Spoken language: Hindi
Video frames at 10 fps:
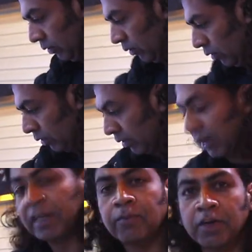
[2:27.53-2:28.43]
सो
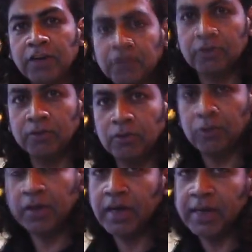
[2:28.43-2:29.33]
स्टार्टिंग प्राइस
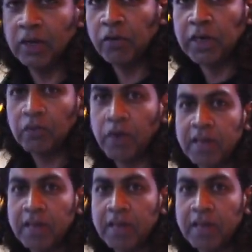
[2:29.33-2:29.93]
जो दिखा रहे ट्वेंटी